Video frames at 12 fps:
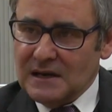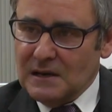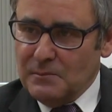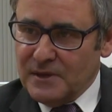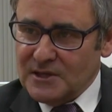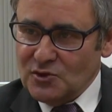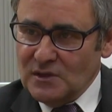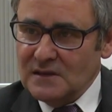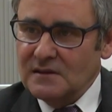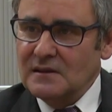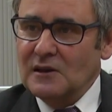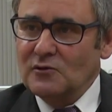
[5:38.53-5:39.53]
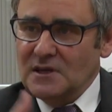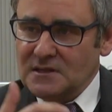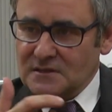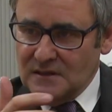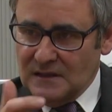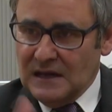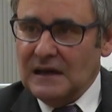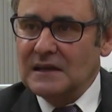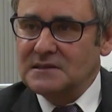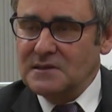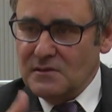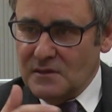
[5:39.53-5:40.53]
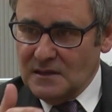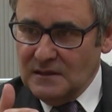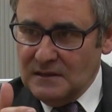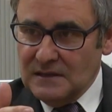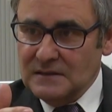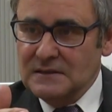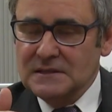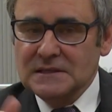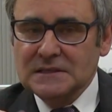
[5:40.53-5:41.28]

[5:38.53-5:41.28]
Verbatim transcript: a las personas desde la honestidad, a la sinceridad,